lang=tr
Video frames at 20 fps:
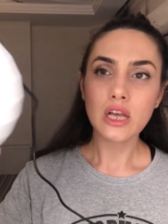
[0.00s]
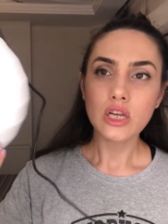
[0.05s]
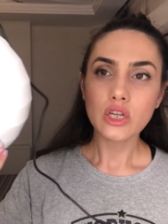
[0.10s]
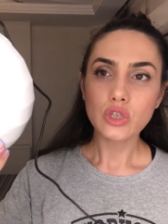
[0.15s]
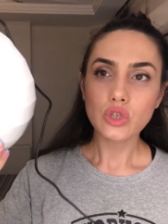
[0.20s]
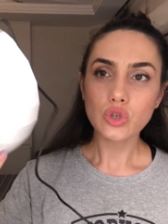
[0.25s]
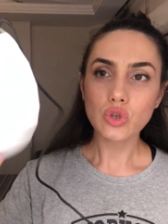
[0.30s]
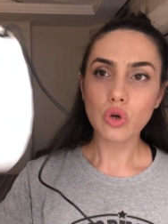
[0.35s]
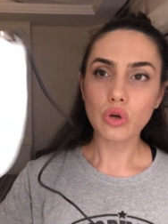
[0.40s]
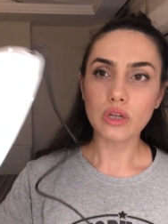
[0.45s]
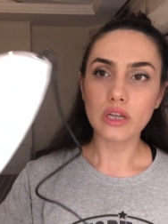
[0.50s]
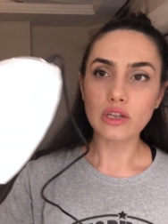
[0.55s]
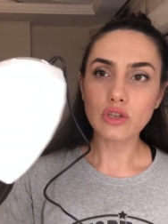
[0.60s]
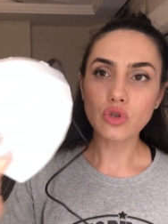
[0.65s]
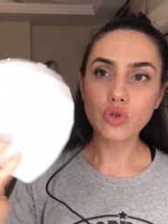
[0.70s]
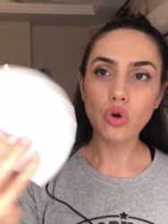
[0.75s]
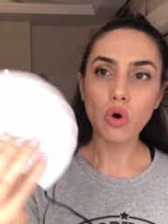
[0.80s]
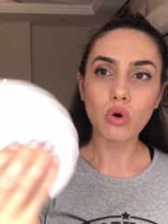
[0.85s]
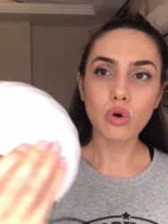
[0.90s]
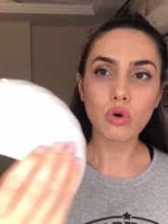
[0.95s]
Şöyle
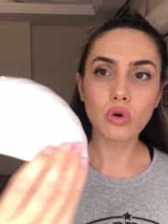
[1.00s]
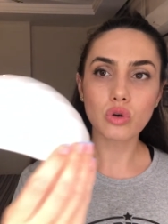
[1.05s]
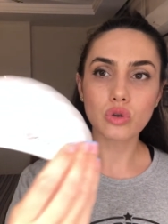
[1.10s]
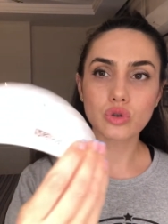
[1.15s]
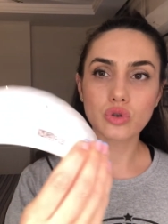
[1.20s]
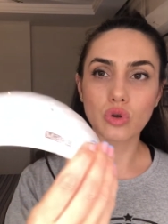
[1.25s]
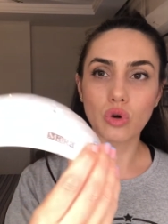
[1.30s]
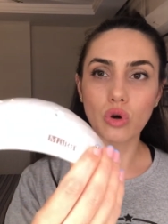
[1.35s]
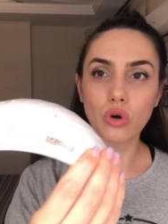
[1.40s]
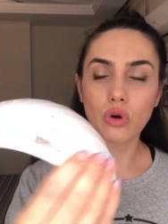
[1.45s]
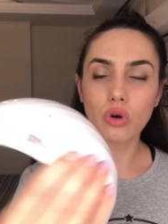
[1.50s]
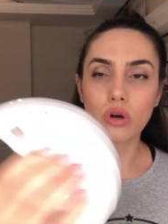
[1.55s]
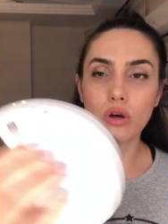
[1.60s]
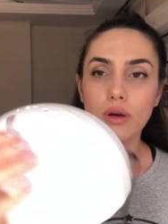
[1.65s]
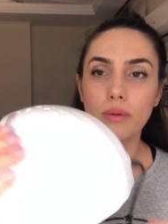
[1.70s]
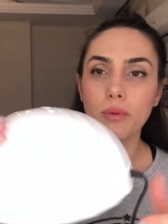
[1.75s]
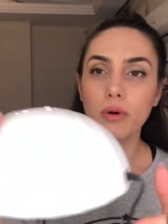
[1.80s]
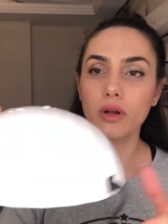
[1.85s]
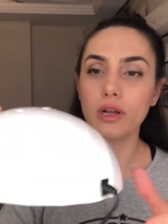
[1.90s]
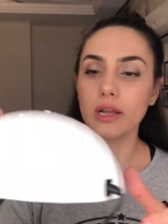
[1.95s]
çok çok
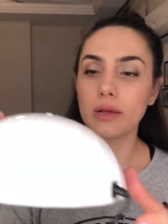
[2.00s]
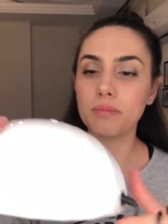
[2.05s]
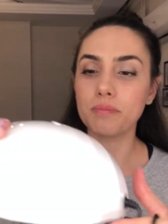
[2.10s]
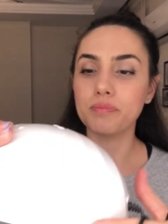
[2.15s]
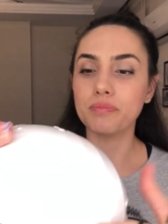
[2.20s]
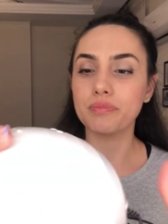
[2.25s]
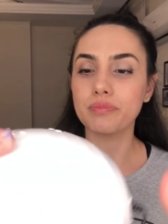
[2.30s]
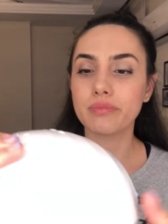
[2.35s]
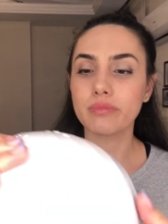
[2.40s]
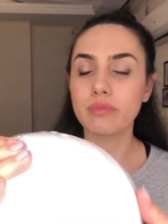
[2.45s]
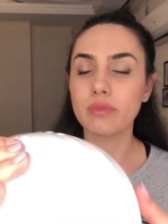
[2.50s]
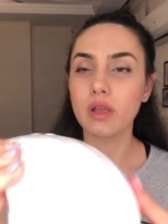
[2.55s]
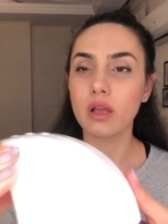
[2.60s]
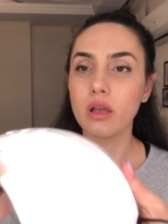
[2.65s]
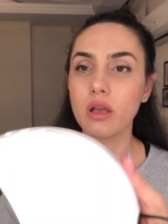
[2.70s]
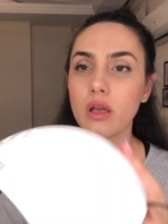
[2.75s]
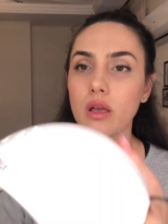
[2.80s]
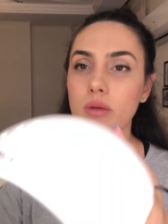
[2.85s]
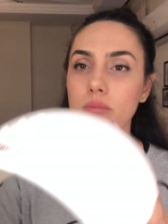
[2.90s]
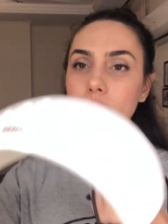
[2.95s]
e, böyle
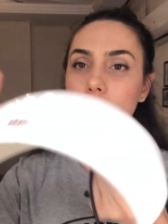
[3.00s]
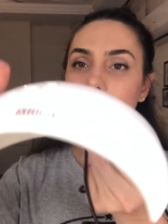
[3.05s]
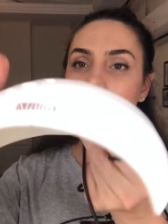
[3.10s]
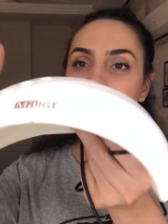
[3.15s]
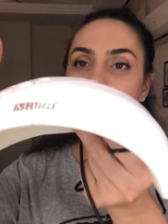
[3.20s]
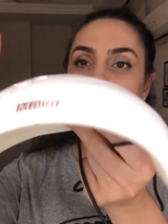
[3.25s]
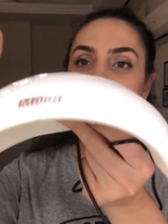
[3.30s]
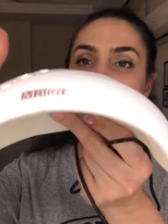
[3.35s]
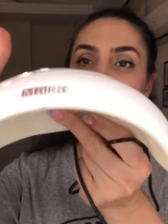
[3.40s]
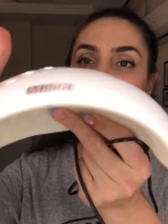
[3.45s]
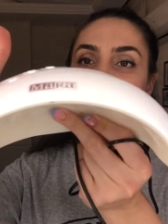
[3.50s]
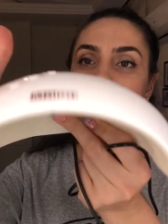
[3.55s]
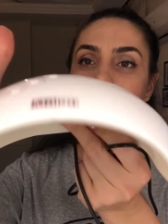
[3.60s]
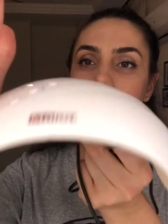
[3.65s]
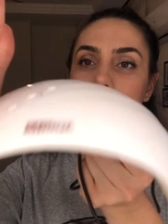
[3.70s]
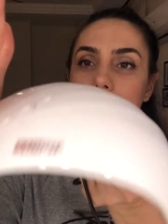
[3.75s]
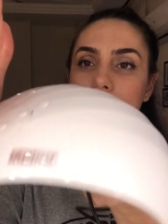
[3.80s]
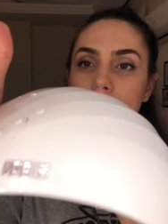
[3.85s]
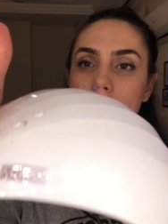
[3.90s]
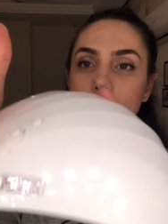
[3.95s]
Belki de iyi
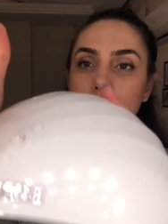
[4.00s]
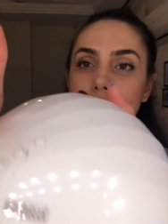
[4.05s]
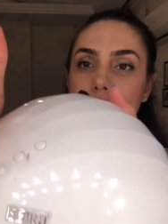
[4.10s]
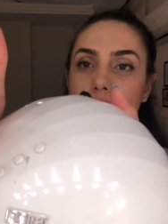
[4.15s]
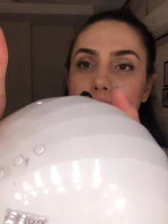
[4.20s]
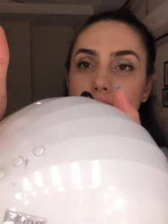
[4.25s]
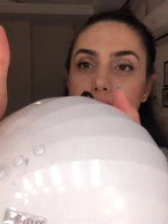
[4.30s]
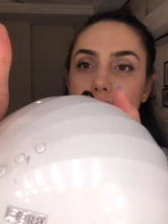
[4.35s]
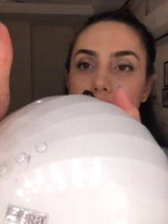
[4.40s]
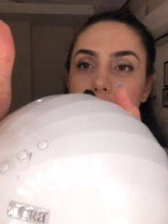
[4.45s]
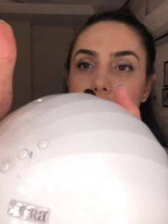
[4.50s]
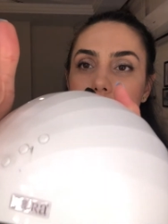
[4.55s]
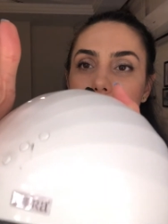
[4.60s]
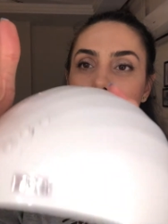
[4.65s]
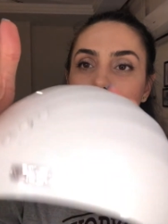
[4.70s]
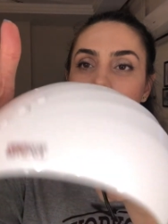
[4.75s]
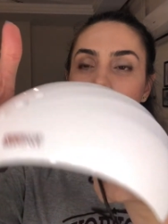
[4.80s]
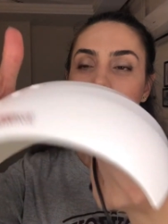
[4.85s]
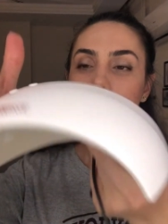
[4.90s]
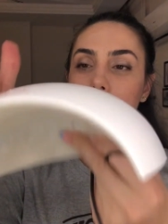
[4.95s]
bir şey değildir
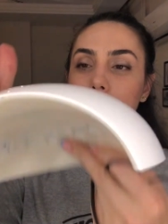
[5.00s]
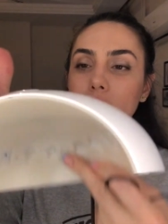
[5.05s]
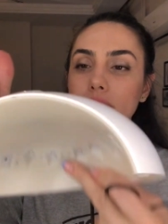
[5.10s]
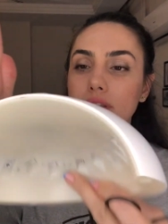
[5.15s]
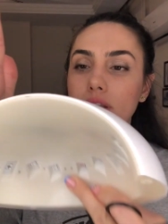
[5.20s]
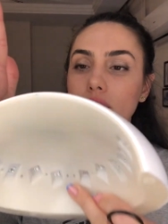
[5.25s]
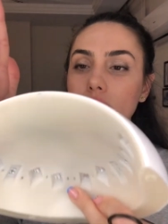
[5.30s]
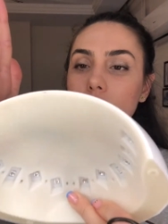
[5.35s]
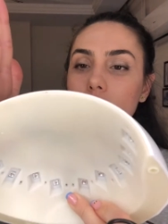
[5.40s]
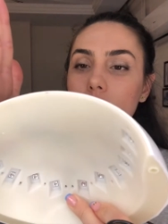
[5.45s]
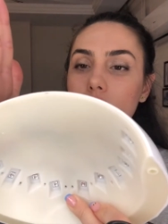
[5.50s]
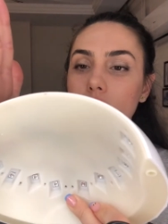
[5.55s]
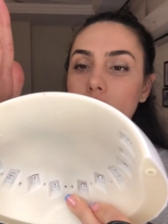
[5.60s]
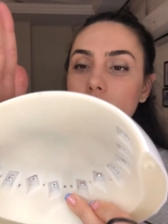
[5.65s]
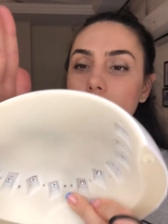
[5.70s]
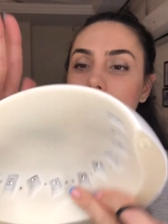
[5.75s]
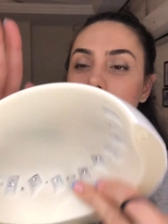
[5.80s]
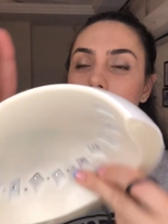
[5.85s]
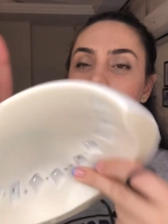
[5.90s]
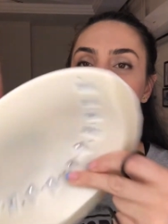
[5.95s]
ama bana
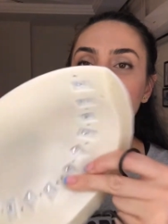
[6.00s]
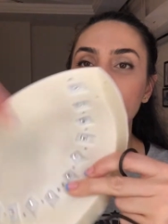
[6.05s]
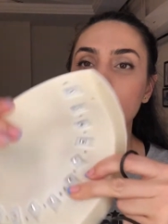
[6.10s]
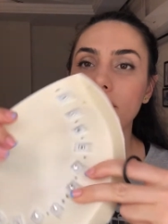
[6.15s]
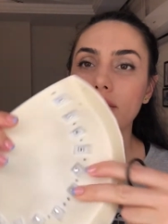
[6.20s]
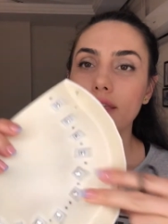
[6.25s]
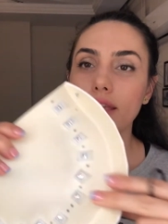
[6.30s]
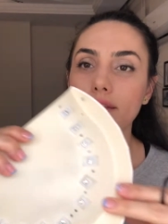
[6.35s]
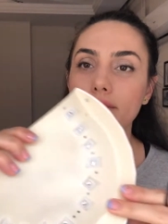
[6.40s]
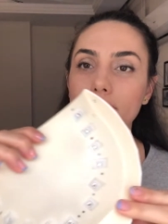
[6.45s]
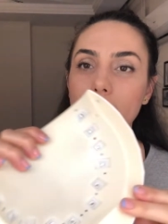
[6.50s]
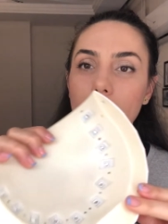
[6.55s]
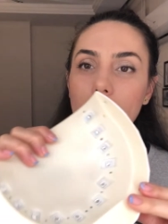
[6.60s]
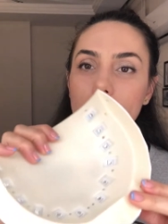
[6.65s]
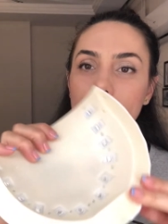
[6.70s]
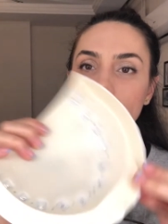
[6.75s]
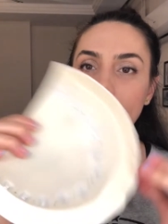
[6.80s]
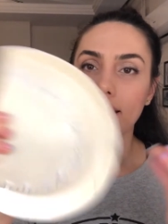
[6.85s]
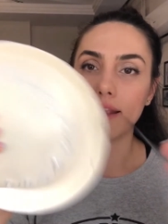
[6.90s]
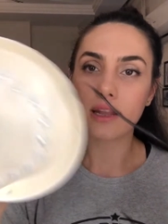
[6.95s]
gayet
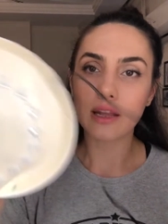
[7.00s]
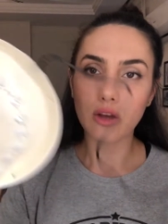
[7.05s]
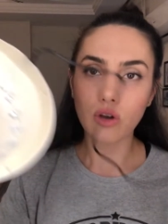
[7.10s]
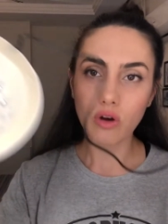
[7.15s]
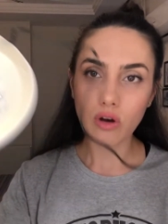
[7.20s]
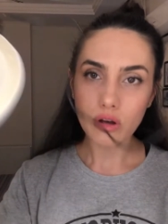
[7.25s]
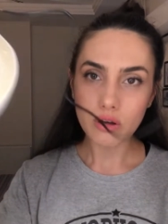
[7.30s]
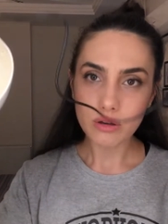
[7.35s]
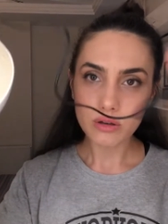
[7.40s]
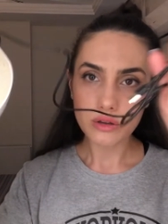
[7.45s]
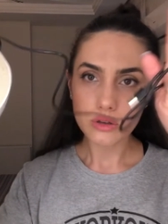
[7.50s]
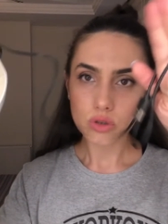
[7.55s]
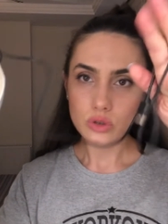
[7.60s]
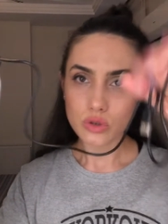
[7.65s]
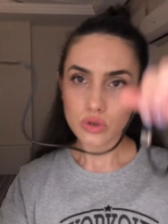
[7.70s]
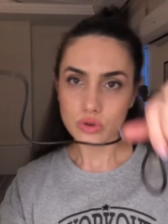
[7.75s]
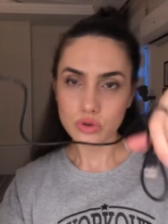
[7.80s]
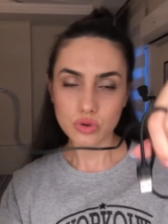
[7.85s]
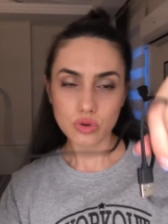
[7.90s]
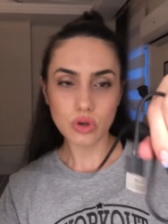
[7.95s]
yeterli geliyor.
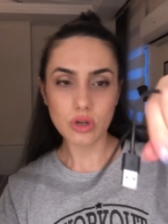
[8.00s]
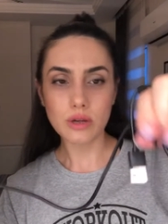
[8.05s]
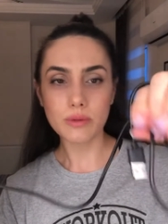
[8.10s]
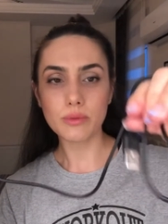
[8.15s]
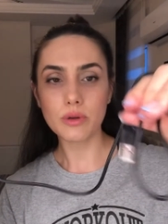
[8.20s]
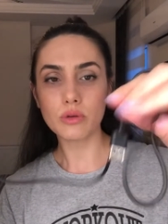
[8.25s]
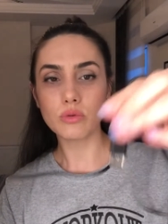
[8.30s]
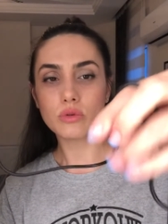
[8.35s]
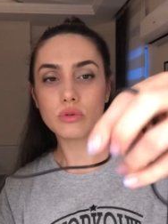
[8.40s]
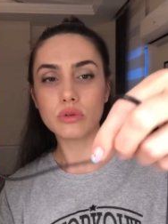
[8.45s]
Şöyle bir,